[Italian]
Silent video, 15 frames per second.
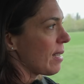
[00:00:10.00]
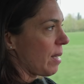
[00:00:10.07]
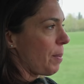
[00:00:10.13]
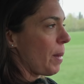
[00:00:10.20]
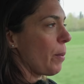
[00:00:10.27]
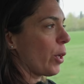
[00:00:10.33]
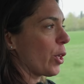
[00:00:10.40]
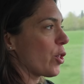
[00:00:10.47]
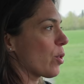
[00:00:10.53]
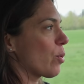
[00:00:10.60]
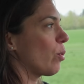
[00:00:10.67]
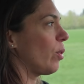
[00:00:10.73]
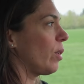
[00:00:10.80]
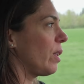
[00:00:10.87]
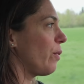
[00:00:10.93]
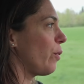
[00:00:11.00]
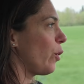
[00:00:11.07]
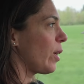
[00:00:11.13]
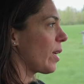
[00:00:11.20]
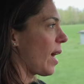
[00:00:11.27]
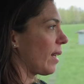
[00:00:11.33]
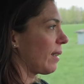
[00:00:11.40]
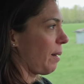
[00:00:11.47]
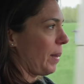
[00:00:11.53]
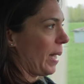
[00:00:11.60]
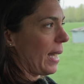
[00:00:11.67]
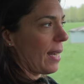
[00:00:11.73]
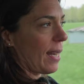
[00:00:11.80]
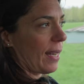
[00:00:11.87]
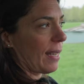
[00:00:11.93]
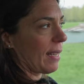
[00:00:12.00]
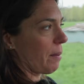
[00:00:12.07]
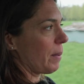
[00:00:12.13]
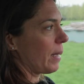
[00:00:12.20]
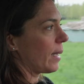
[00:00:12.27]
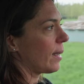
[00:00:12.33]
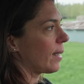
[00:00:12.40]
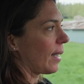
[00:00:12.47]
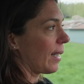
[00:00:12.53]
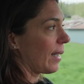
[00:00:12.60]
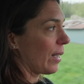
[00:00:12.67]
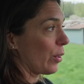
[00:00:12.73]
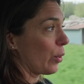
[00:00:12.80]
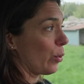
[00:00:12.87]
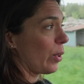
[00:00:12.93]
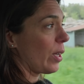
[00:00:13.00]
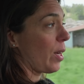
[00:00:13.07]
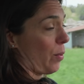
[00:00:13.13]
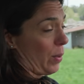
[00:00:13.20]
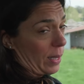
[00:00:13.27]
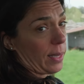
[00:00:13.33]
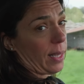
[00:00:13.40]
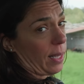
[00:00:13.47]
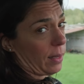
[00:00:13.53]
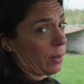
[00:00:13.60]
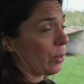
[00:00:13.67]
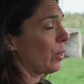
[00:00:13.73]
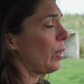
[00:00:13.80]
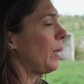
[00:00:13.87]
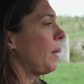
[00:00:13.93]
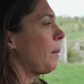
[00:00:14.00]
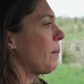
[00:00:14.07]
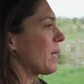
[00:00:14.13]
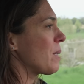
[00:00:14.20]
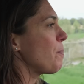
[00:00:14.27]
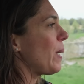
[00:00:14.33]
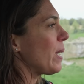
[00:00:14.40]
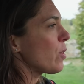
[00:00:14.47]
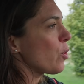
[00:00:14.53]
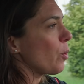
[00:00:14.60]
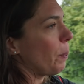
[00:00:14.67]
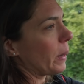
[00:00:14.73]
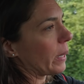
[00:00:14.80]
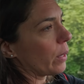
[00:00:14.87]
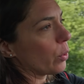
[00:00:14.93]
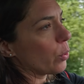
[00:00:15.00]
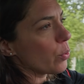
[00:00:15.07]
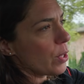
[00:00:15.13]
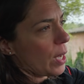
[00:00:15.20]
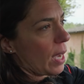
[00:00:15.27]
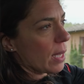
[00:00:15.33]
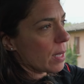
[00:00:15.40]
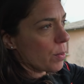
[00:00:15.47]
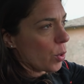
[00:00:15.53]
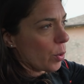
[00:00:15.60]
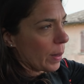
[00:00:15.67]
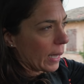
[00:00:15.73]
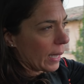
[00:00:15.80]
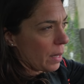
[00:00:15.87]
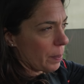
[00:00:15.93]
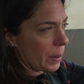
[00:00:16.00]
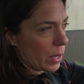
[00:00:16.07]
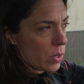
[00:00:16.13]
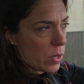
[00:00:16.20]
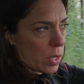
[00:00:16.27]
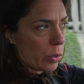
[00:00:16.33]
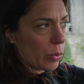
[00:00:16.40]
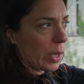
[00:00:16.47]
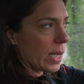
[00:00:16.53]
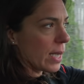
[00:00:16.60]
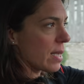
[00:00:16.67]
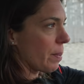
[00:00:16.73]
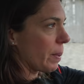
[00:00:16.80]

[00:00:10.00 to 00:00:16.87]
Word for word: Sappiamo che ciascuno di voi ha tabelle, allenamenti, allenatori e quant'altro, ma spesso per entusiasmo o magari per insicurezze